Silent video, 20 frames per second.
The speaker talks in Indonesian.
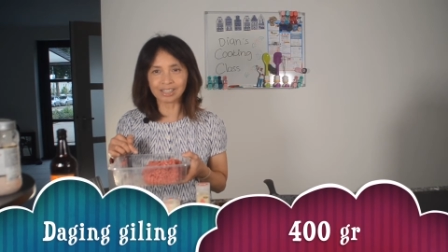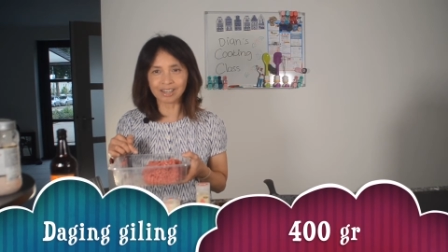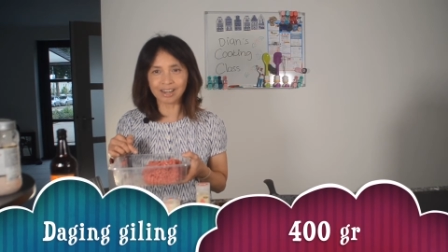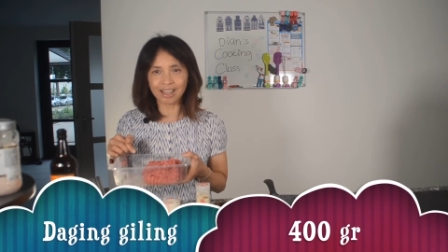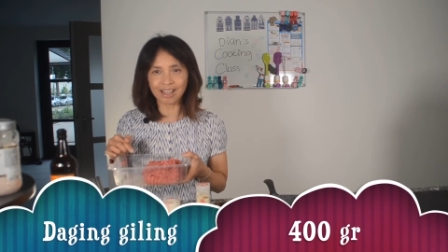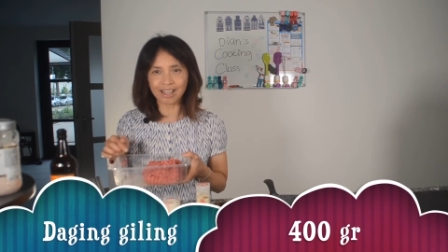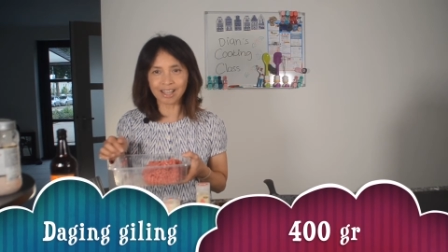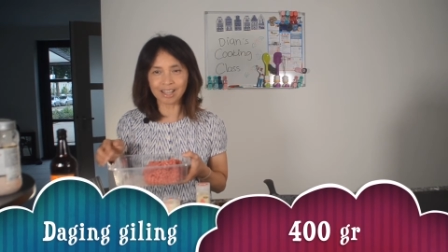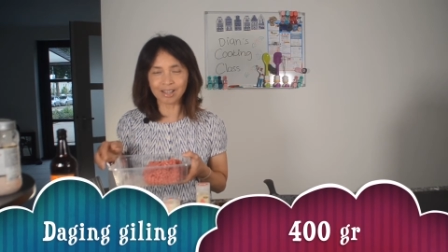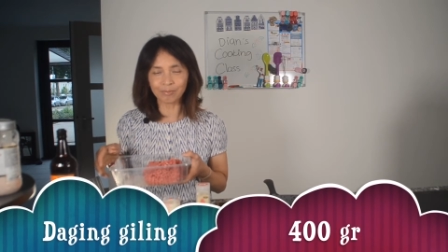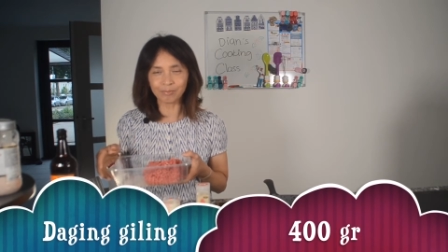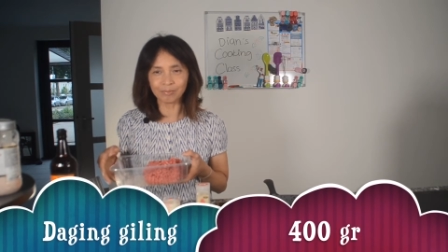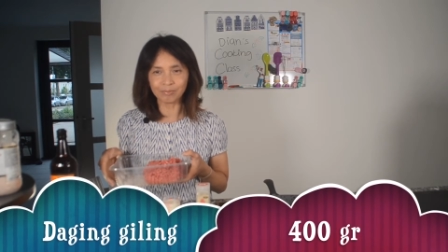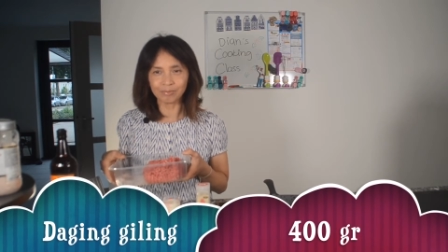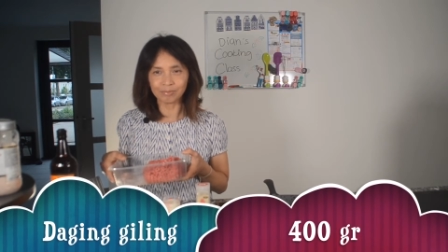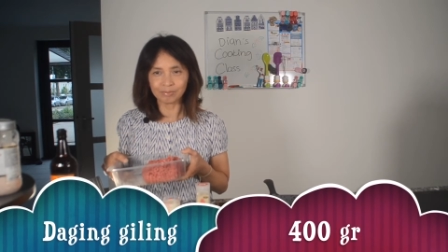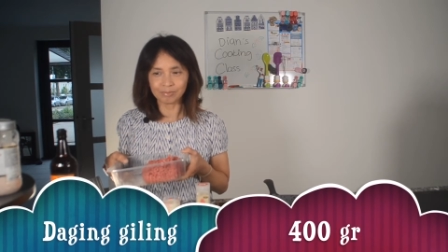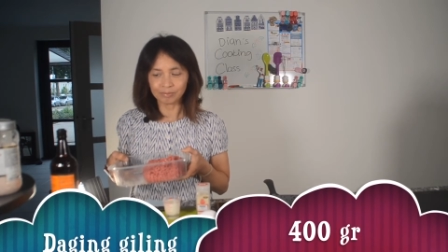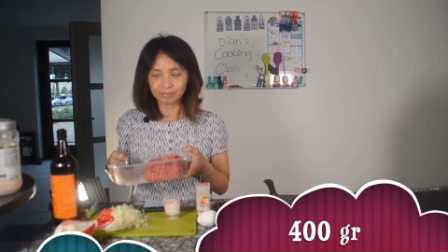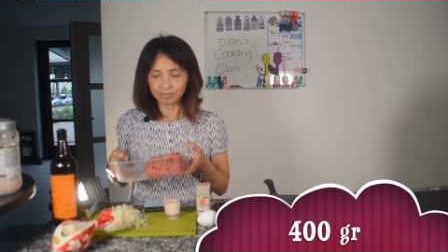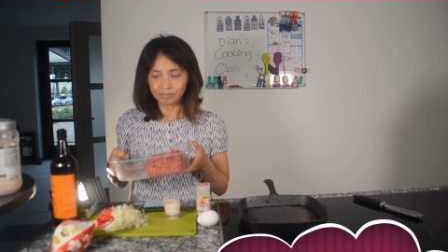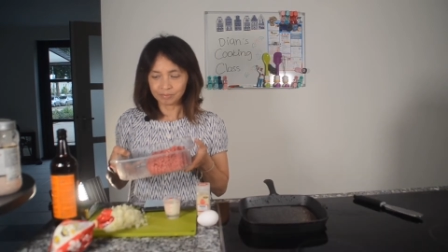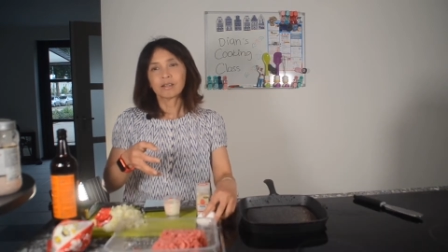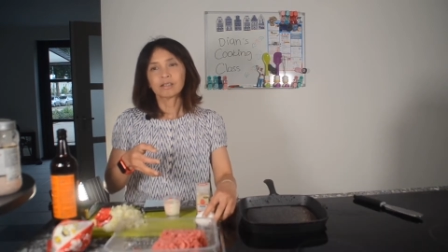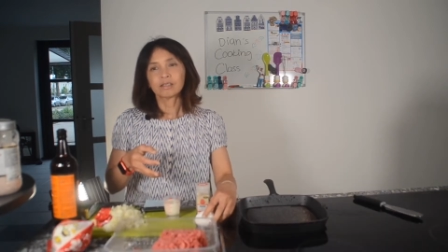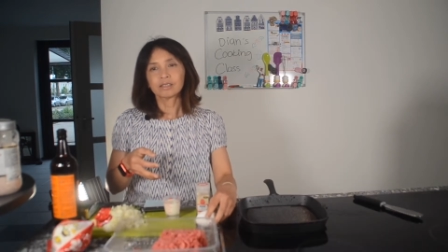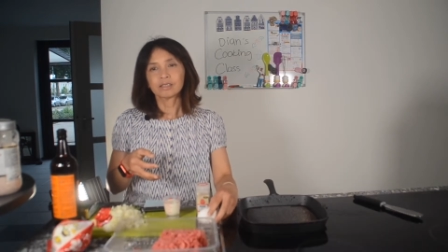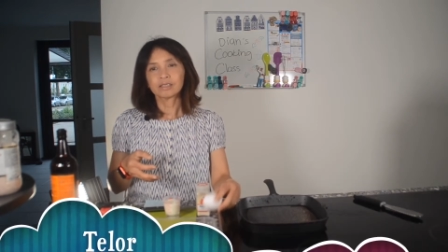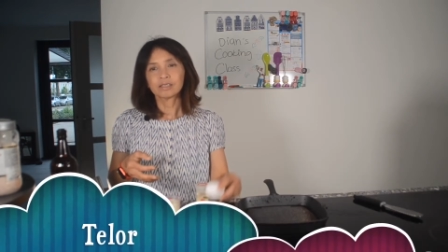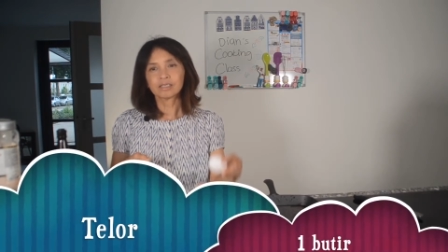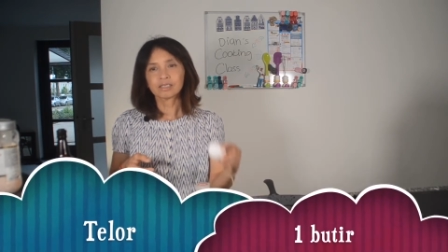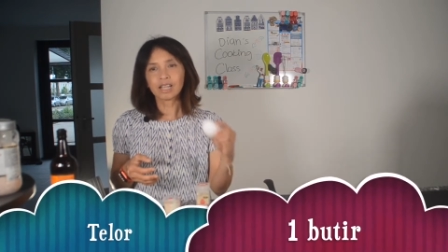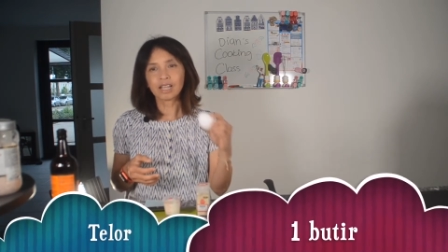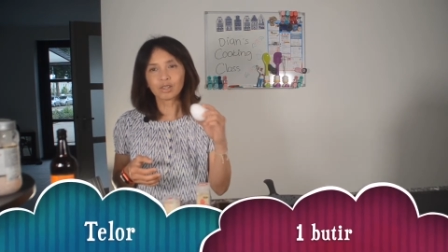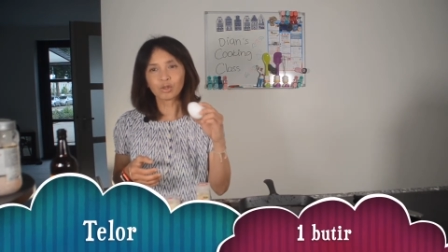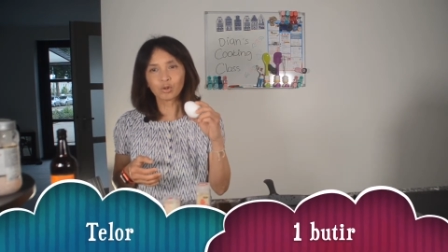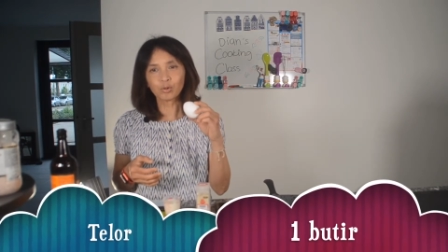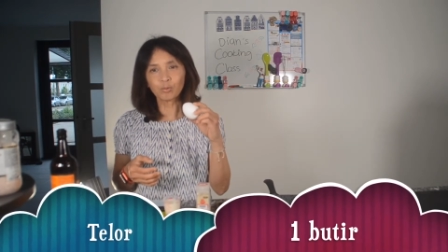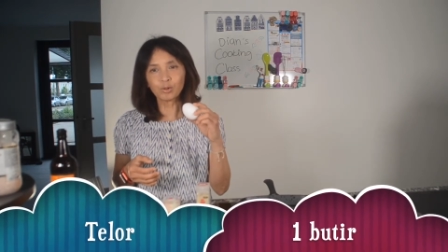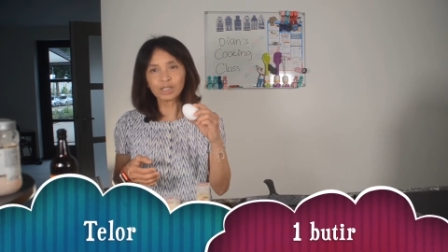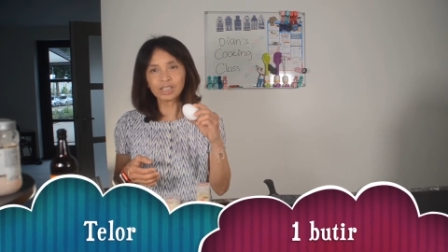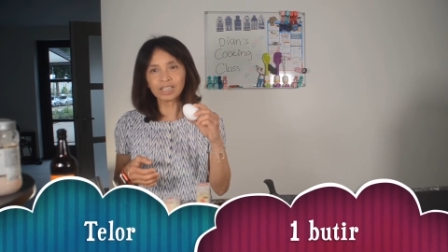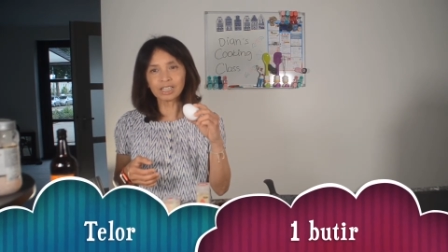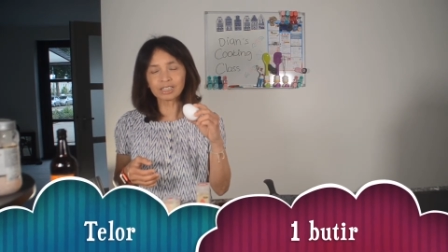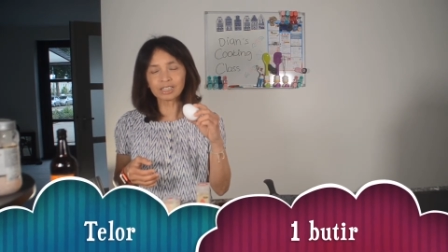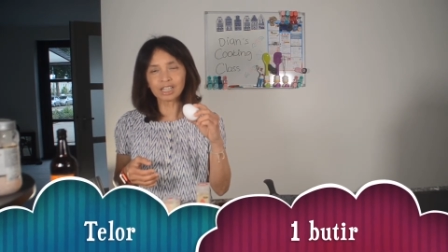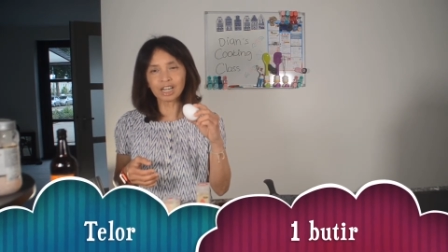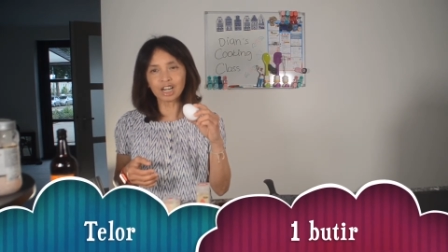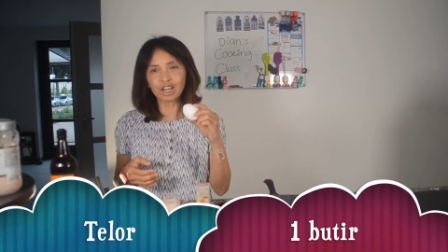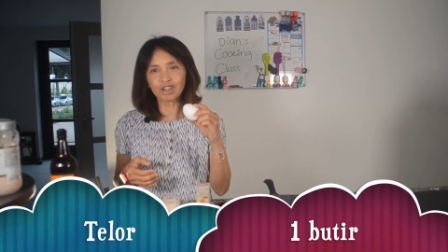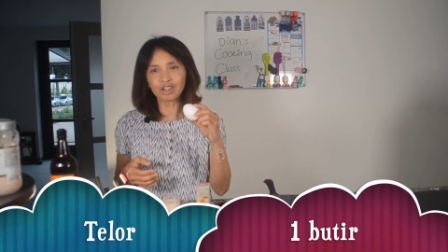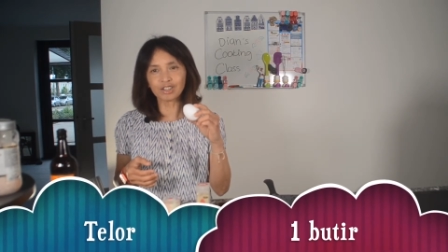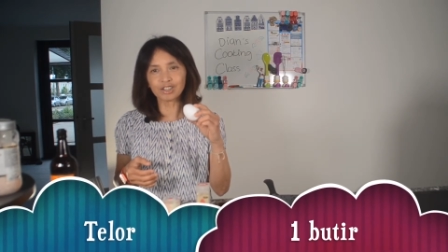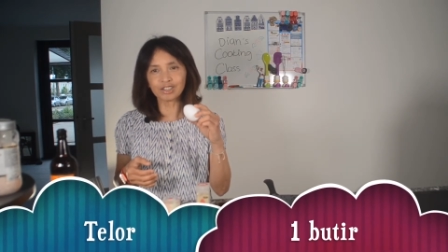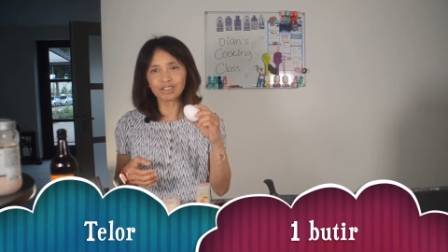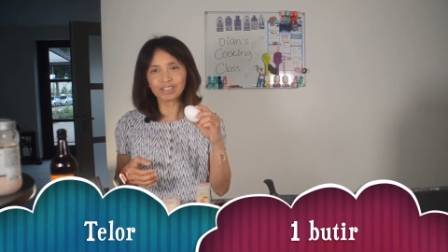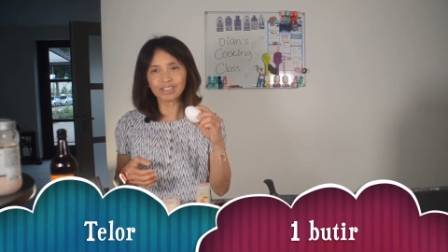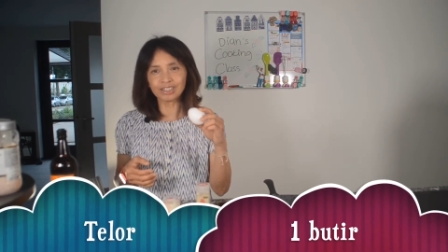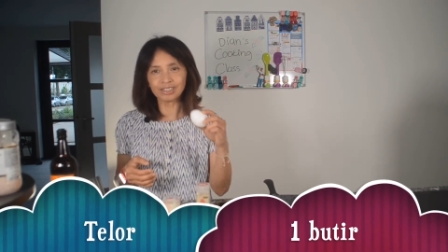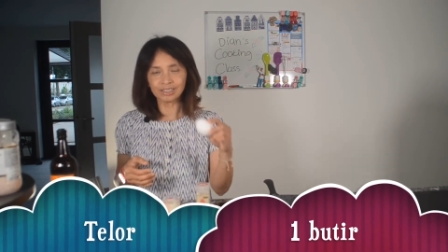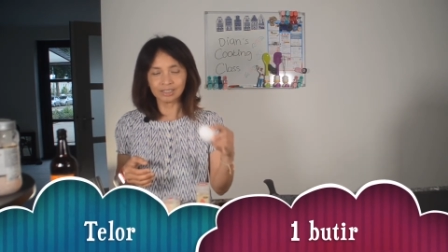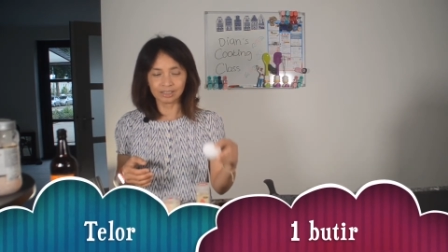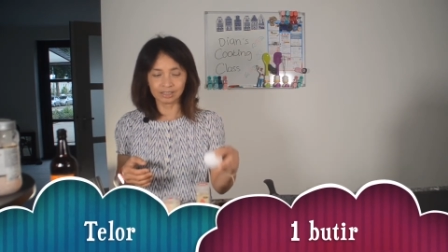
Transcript: gram, satu butir telur,